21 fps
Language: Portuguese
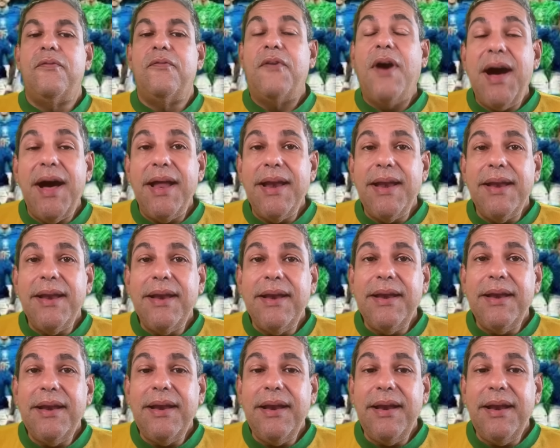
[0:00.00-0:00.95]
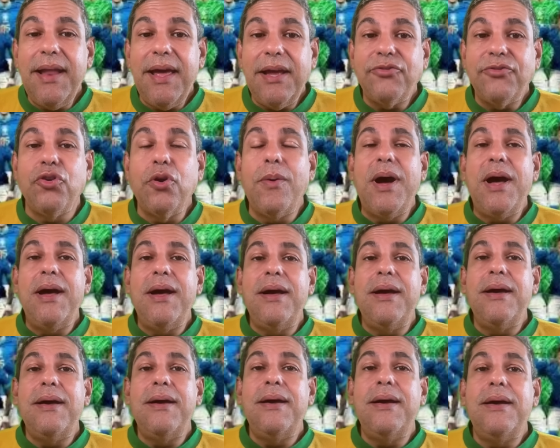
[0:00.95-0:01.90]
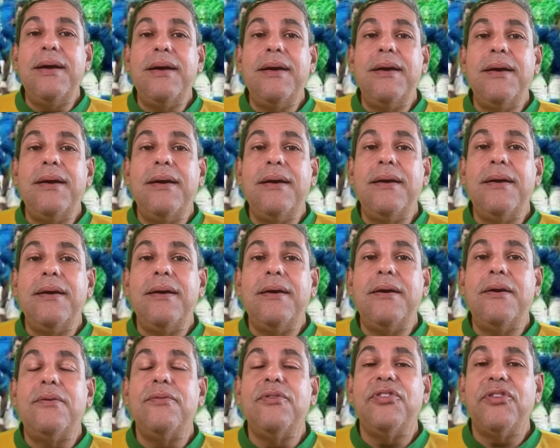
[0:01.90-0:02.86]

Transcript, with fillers: Fala, João!